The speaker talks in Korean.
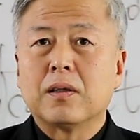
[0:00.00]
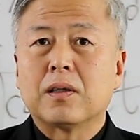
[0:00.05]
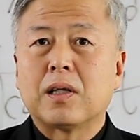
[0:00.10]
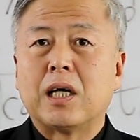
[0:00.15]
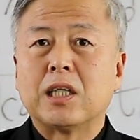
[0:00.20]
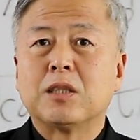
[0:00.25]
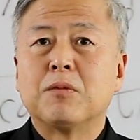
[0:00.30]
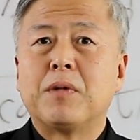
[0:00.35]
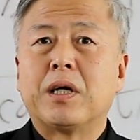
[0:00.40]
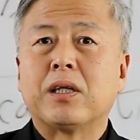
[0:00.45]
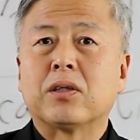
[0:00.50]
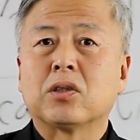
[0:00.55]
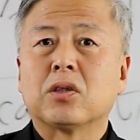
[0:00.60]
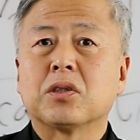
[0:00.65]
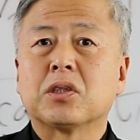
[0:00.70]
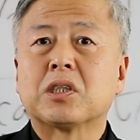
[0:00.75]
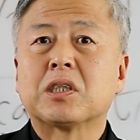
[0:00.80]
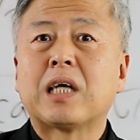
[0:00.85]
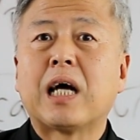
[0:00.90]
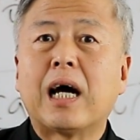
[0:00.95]
다시
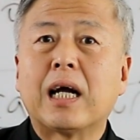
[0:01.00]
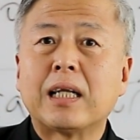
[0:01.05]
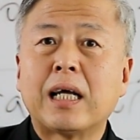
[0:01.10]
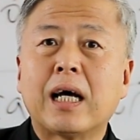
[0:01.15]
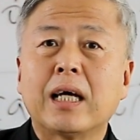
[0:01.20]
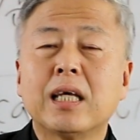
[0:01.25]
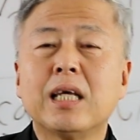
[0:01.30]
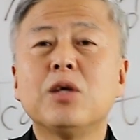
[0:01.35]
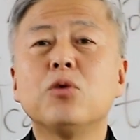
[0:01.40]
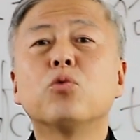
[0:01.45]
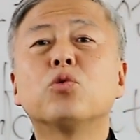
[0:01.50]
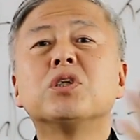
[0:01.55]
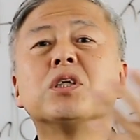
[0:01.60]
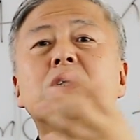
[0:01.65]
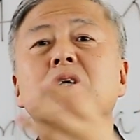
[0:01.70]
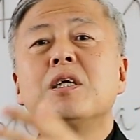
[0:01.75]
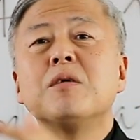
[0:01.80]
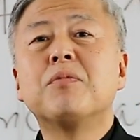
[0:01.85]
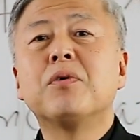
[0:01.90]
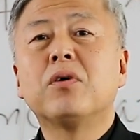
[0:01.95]
말해서 사랑이
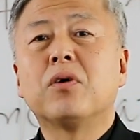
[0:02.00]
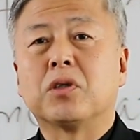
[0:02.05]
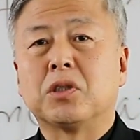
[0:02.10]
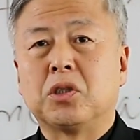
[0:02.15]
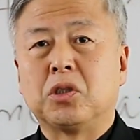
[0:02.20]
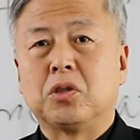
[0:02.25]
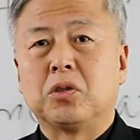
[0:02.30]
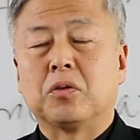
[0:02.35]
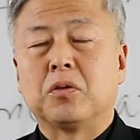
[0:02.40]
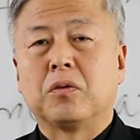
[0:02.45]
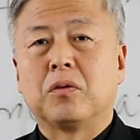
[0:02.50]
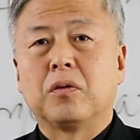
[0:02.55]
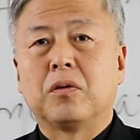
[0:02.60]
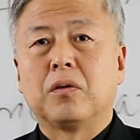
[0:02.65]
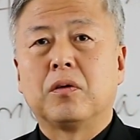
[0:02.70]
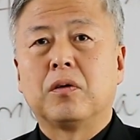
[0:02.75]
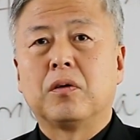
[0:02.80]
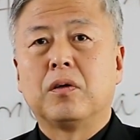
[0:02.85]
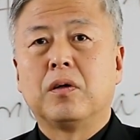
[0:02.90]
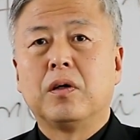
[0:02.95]
육신을 입은 것이죠.
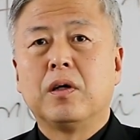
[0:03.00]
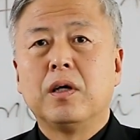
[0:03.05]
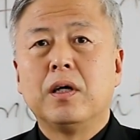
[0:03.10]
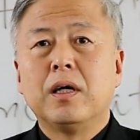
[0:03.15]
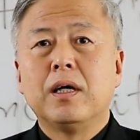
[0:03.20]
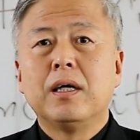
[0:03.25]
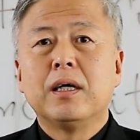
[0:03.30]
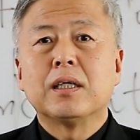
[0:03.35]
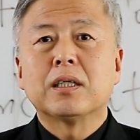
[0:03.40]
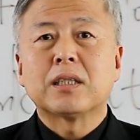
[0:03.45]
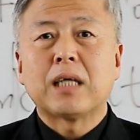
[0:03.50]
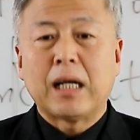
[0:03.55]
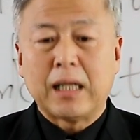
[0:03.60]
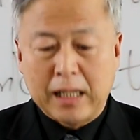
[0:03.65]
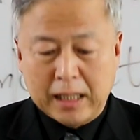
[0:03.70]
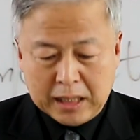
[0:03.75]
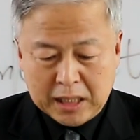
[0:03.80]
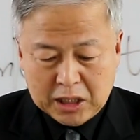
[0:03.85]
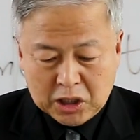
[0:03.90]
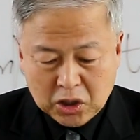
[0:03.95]

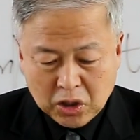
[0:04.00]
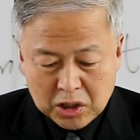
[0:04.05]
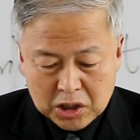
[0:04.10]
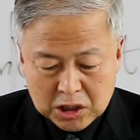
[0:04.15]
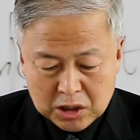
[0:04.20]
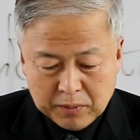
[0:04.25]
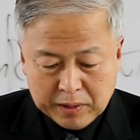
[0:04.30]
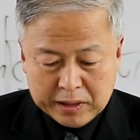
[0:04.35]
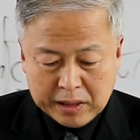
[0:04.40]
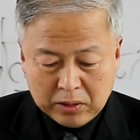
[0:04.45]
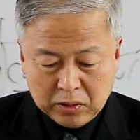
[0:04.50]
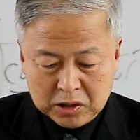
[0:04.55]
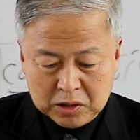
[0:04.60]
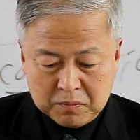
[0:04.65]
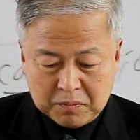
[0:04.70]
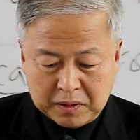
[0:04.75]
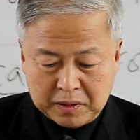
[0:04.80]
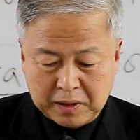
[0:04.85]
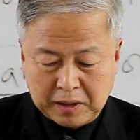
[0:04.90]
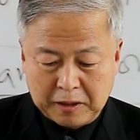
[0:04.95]
사랑이 현실화된
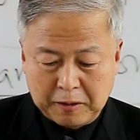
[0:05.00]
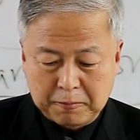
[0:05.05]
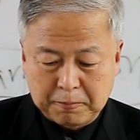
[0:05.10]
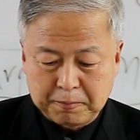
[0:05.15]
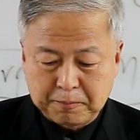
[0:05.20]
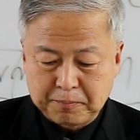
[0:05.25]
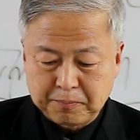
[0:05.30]
것입니다.